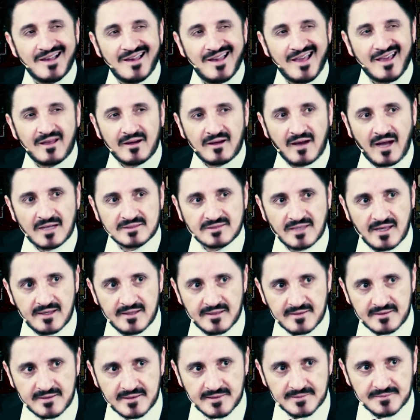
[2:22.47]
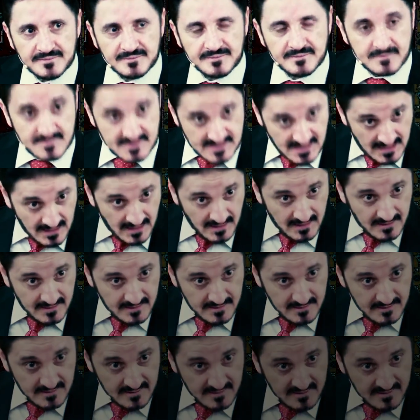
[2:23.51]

لكن راحت عليك صح؟